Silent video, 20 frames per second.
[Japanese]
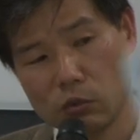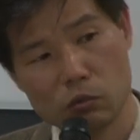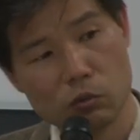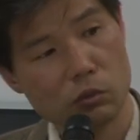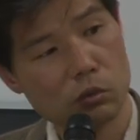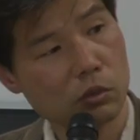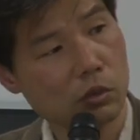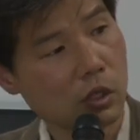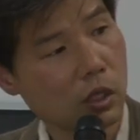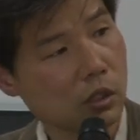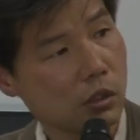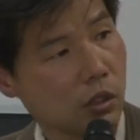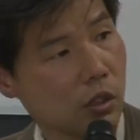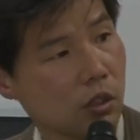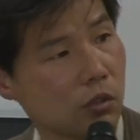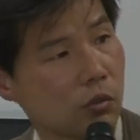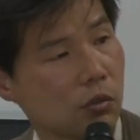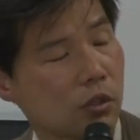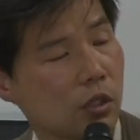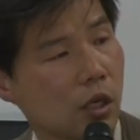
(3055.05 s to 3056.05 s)
この「朝
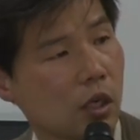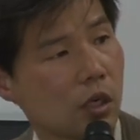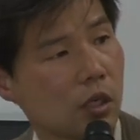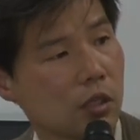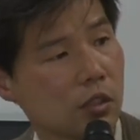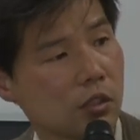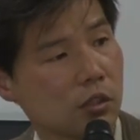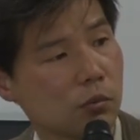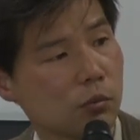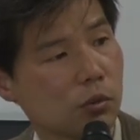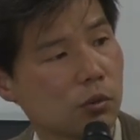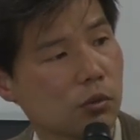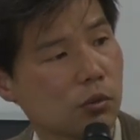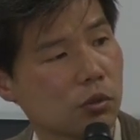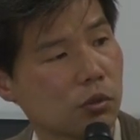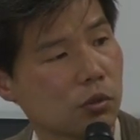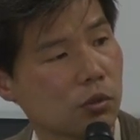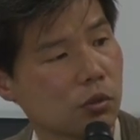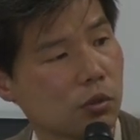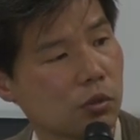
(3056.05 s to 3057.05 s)
日のジャーナリズム」と
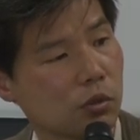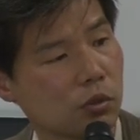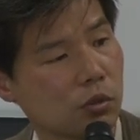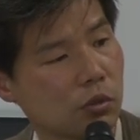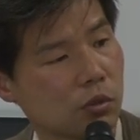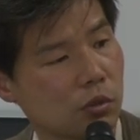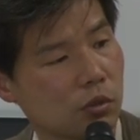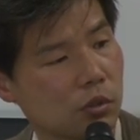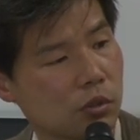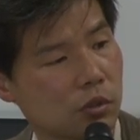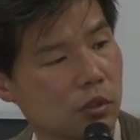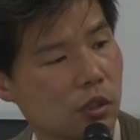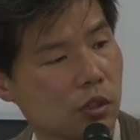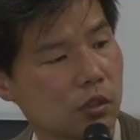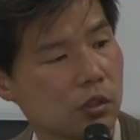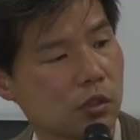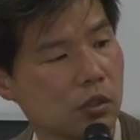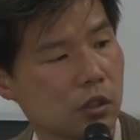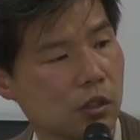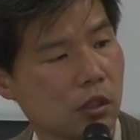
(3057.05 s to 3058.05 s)
いう雑
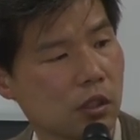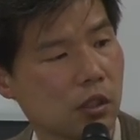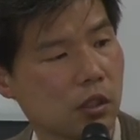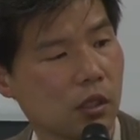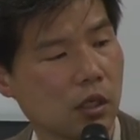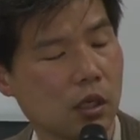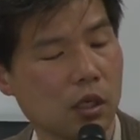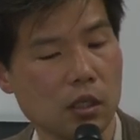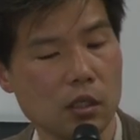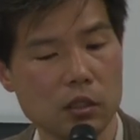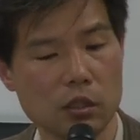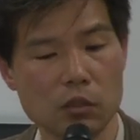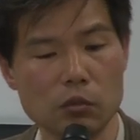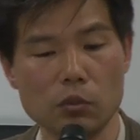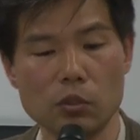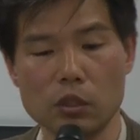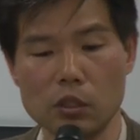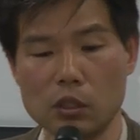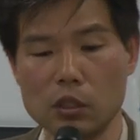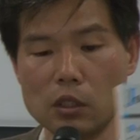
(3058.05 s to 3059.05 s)
誌に書いた
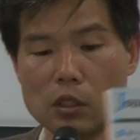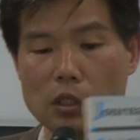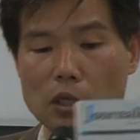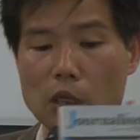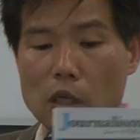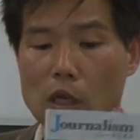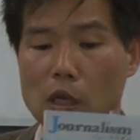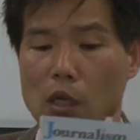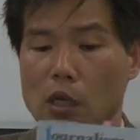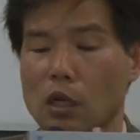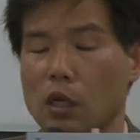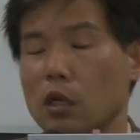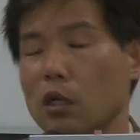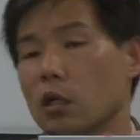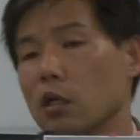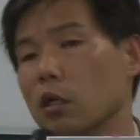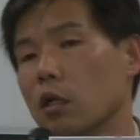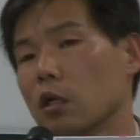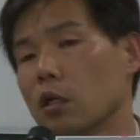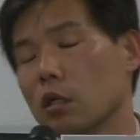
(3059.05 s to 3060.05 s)
時に、
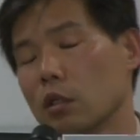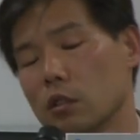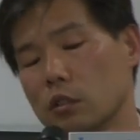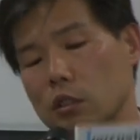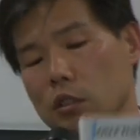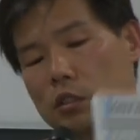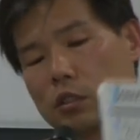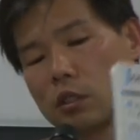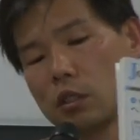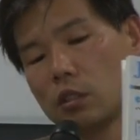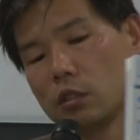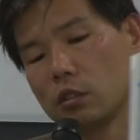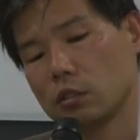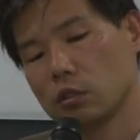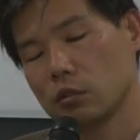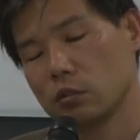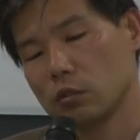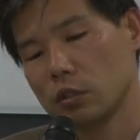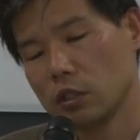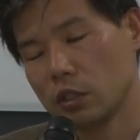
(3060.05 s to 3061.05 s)

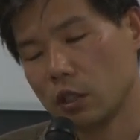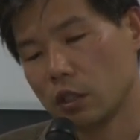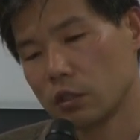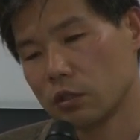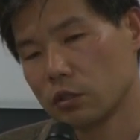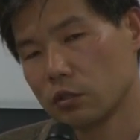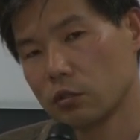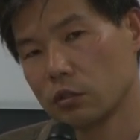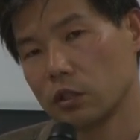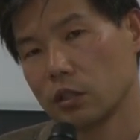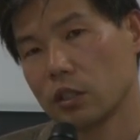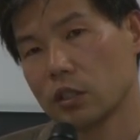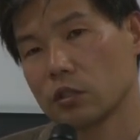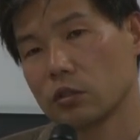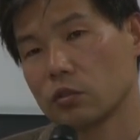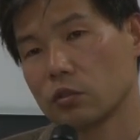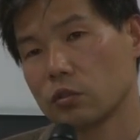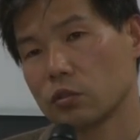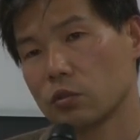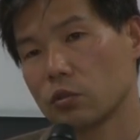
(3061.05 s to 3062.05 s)
2012年12
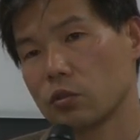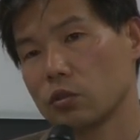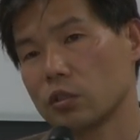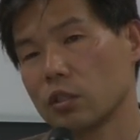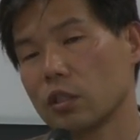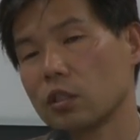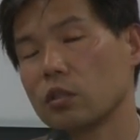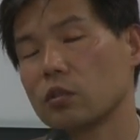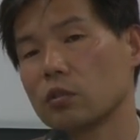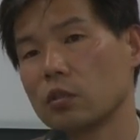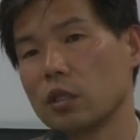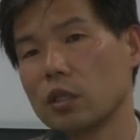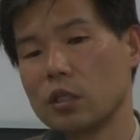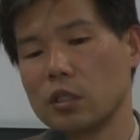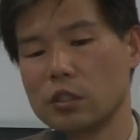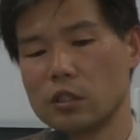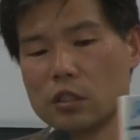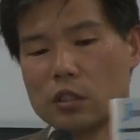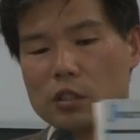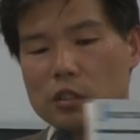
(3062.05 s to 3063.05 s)
月の総選挙で
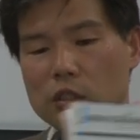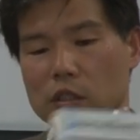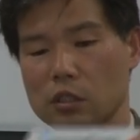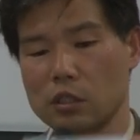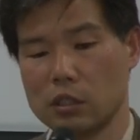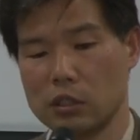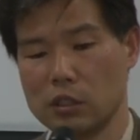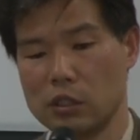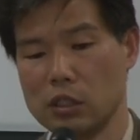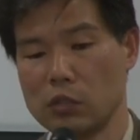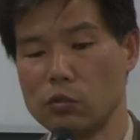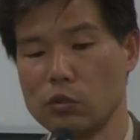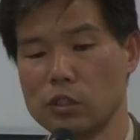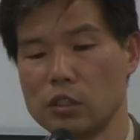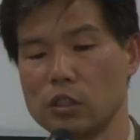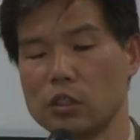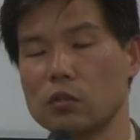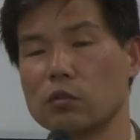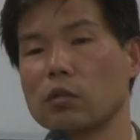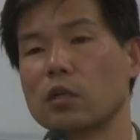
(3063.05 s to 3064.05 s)
日本維
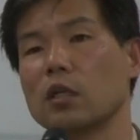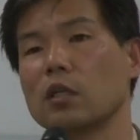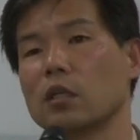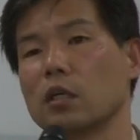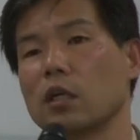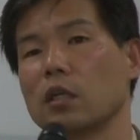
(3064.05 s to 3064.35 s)
新の会